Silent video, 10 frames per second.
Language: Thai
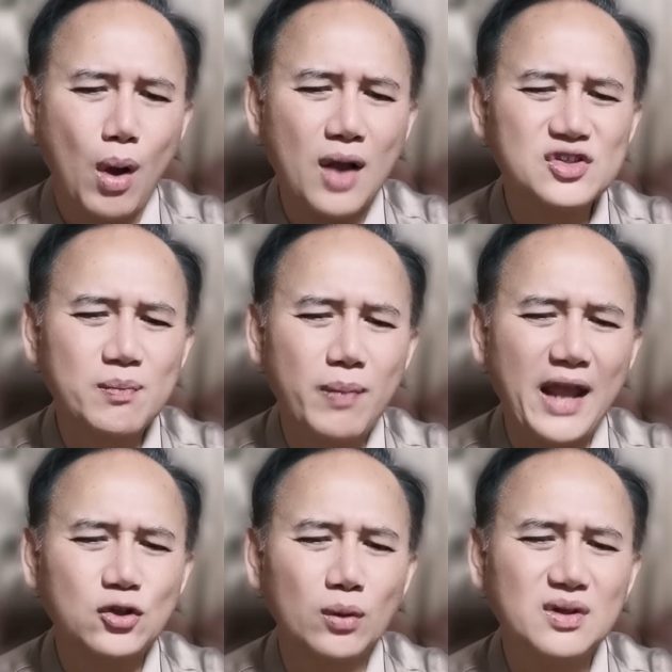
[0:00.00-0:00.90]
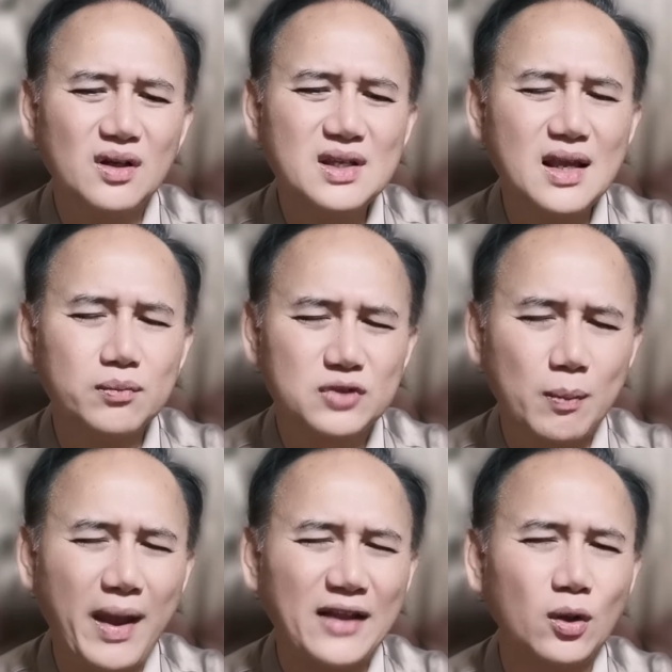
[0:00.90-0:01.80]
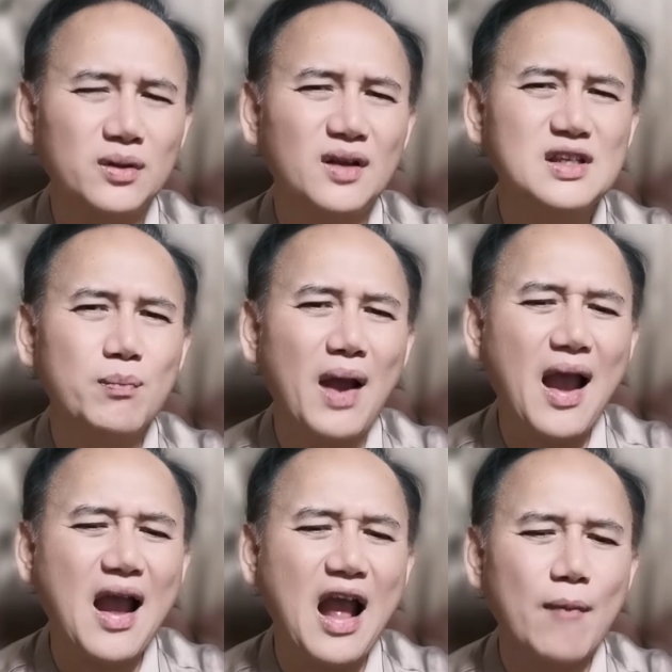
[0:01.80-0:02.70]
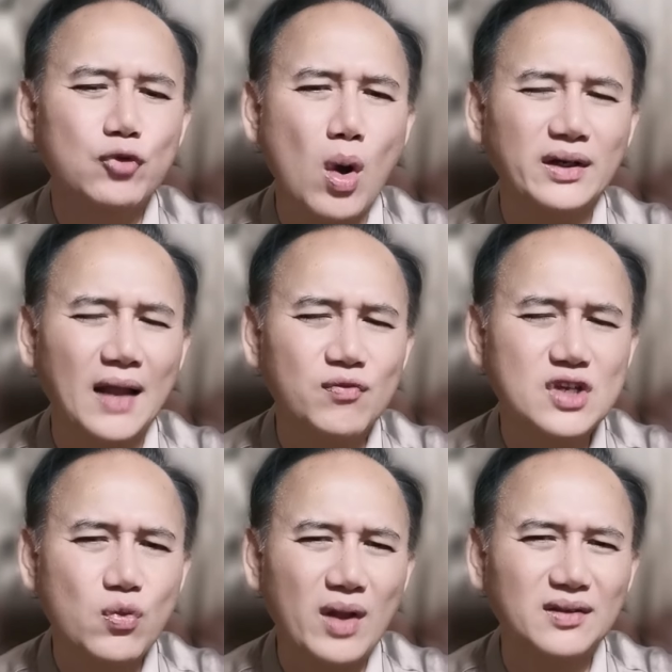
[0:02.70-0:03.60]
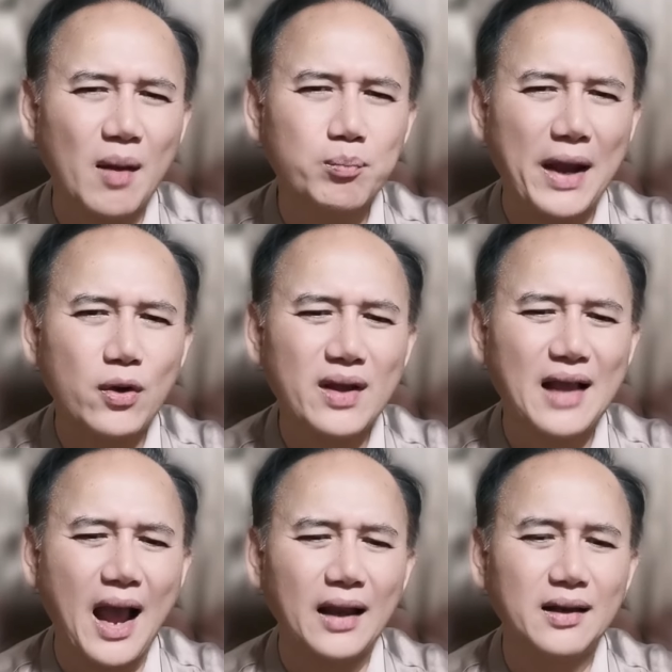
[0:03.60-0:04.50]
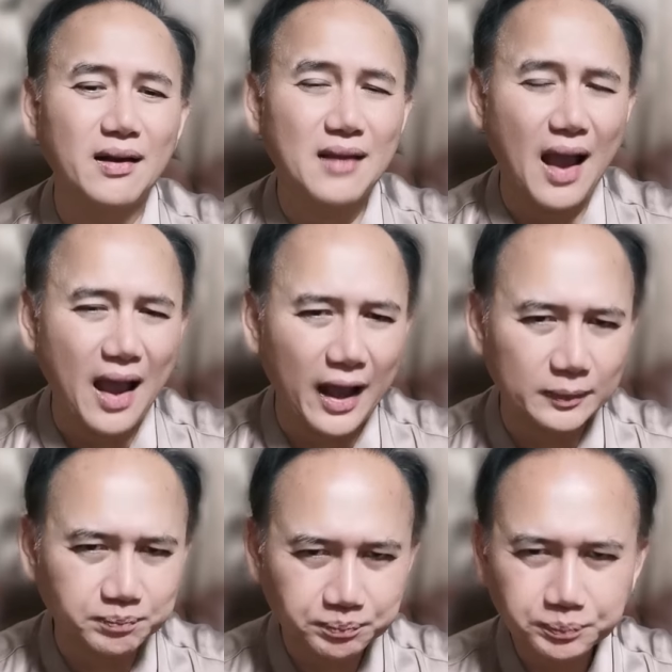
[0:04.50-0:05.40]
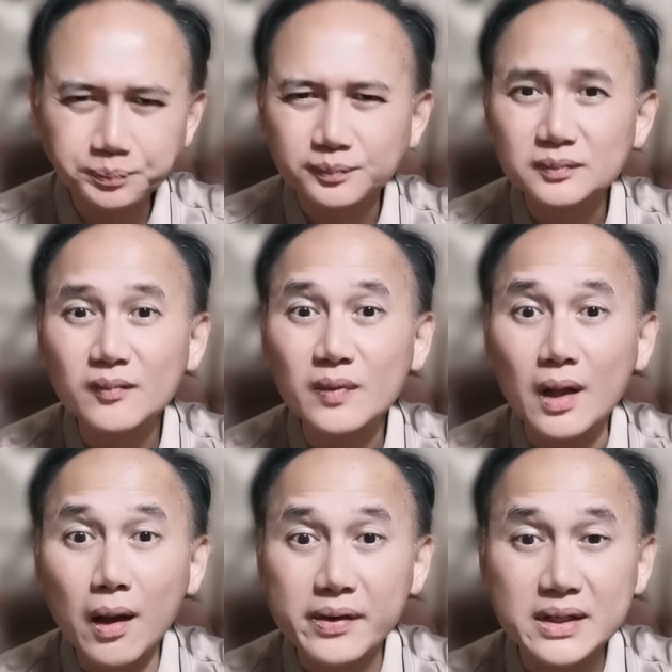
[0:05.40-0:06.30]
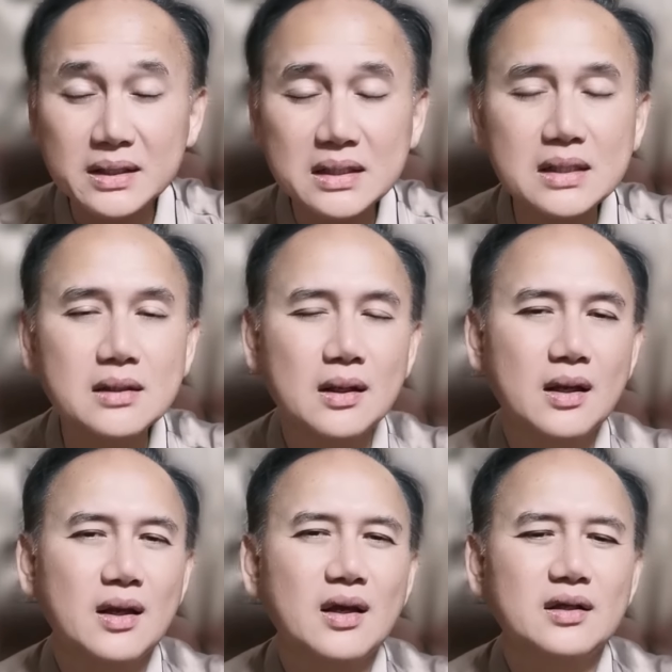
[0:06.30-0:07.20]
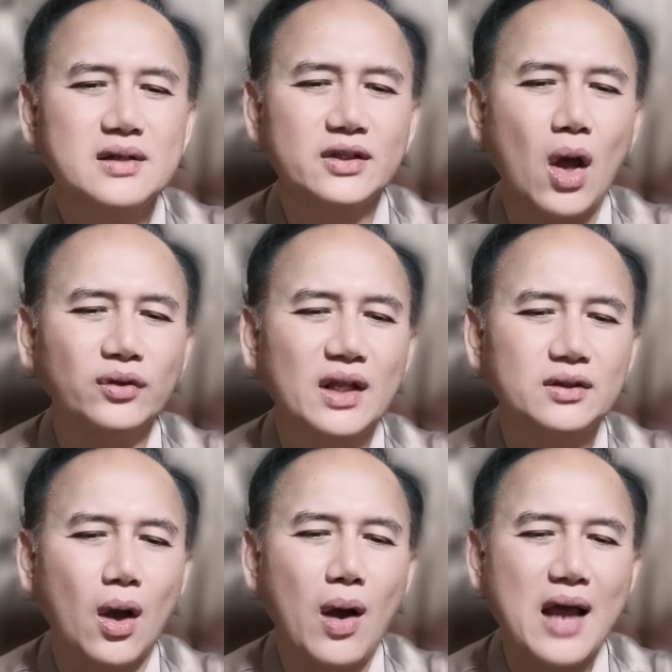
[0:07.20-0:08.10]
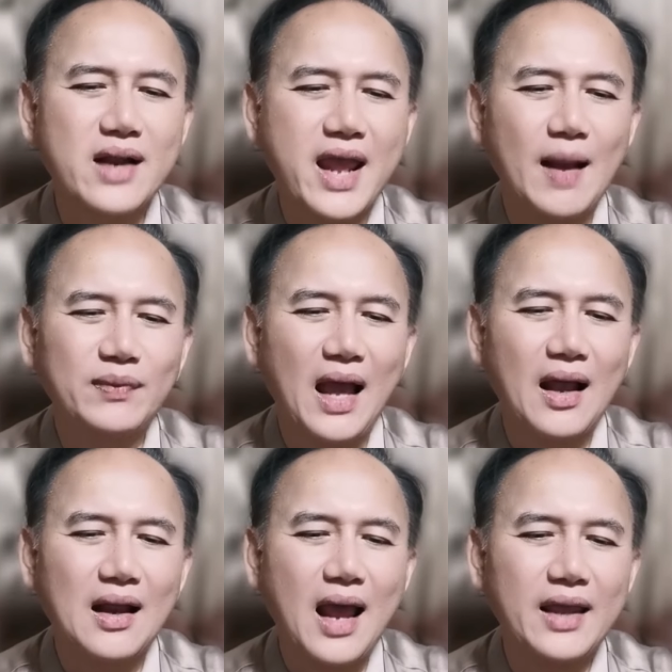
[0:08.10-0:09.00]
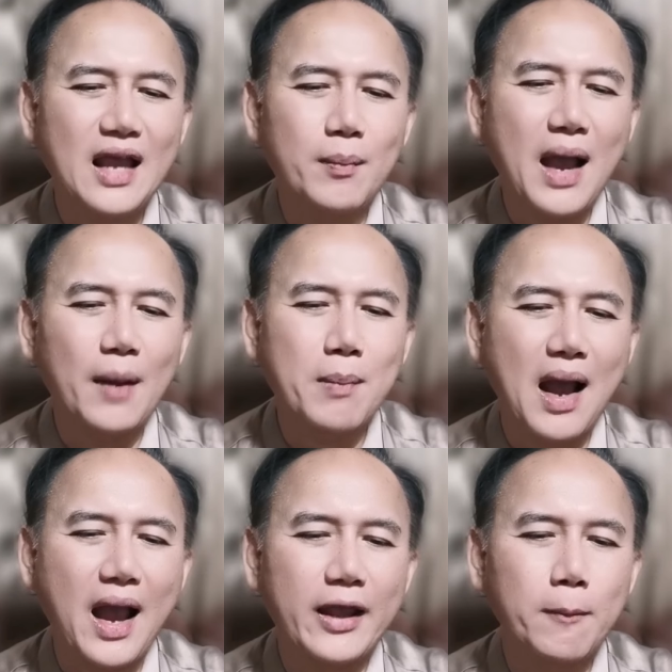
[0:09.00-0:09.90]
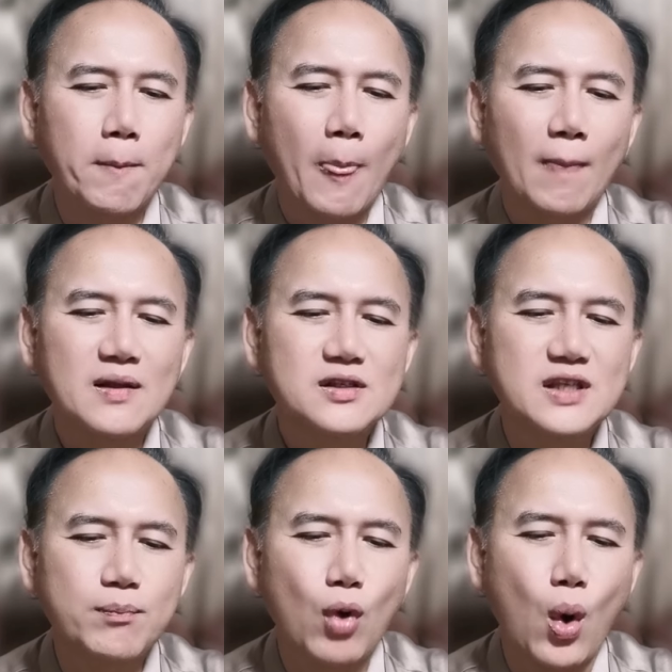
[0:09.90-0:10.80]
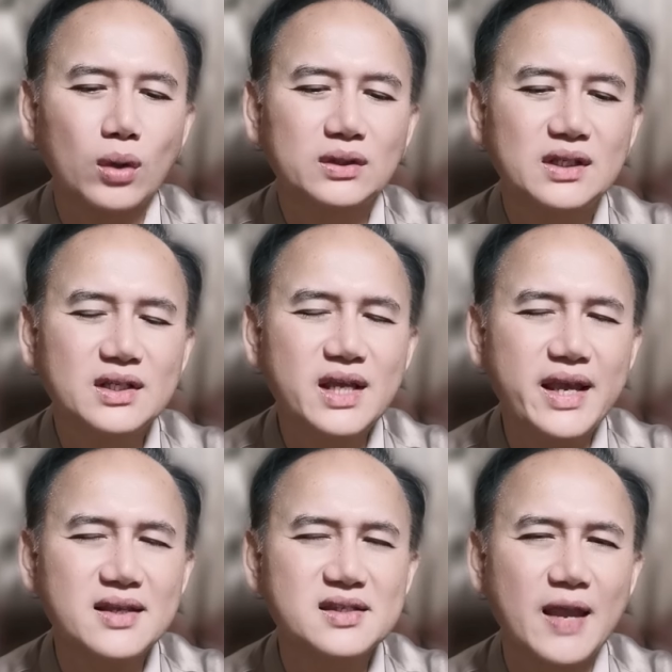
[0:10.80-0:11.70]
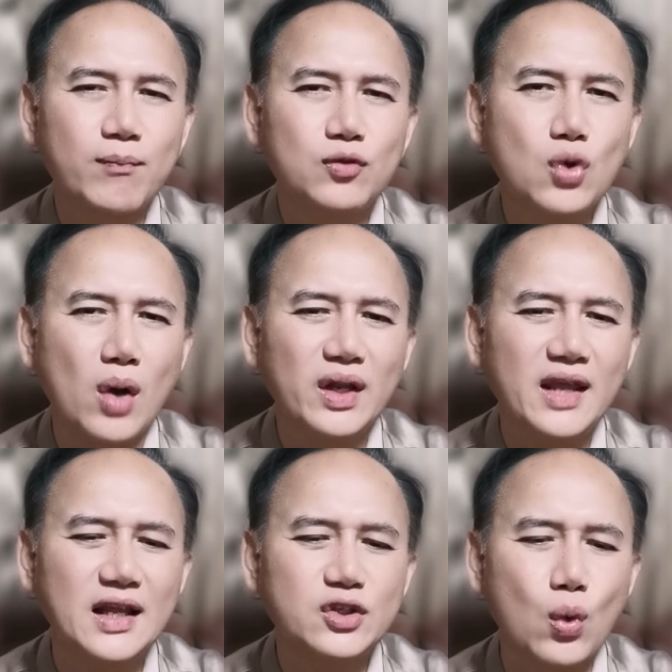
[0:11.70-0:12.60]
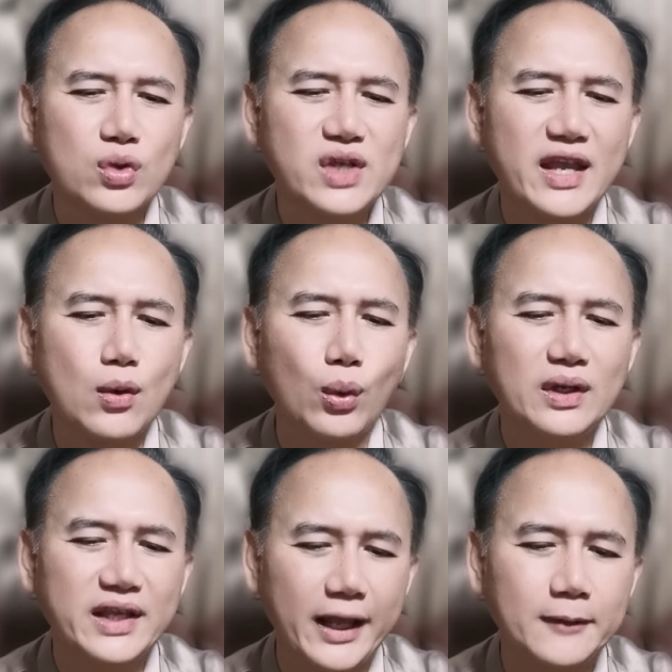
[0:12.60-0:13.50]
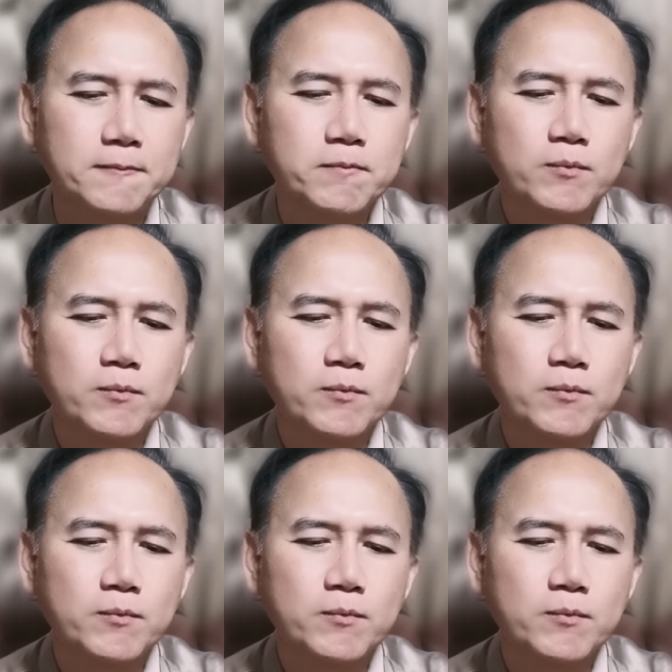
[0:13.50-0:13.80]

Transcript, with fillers: พอ 11จนถึง2 1จนถึง 15 ช่วงนั้นชีวิตเต็มไปด้วยการเดินทาง หรือจะต้องติดต่ออะไรกับทางไกลอย่างมากมาย 16 ถึง 20 ช่วงนี้จะจุกจิกหงุดหงิด